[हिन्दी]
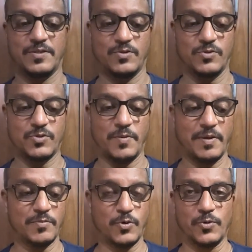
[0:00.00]
तो इसका भी
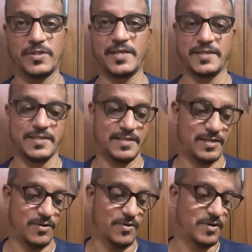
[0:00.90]
हम खोलते हैं
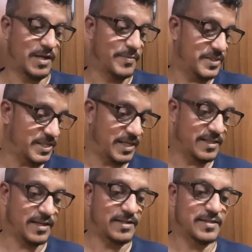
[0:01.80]
और हमेशा की
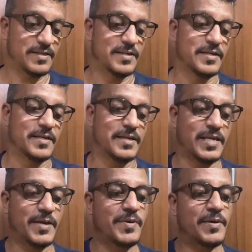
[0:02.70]
तरह
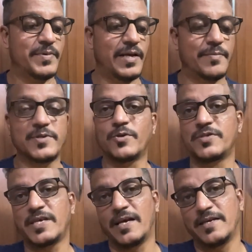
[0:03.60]
ये भी हमें अमेज़ोन
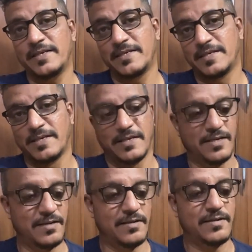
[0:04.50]
से आया है
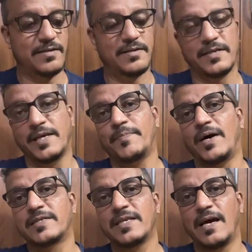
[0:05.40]
आ, ये
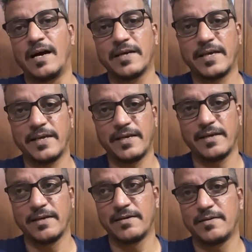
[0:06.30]
पार्सल आके
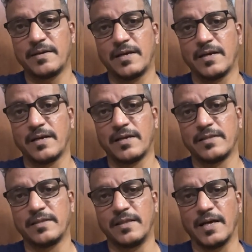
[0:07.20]

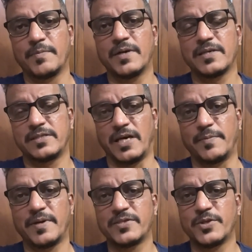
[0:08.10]
लगभग चार
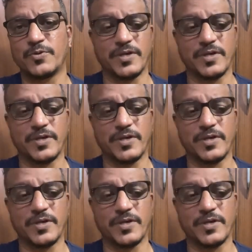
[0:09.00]
पाँच दिन हो